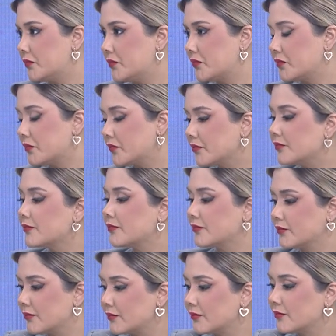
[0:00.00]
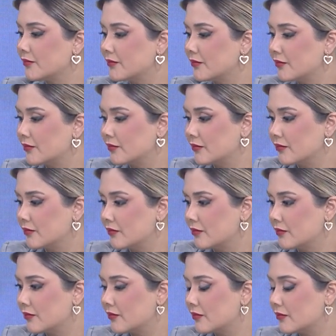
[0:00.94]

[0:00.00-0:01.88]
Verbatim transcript: Ok, este, fíjense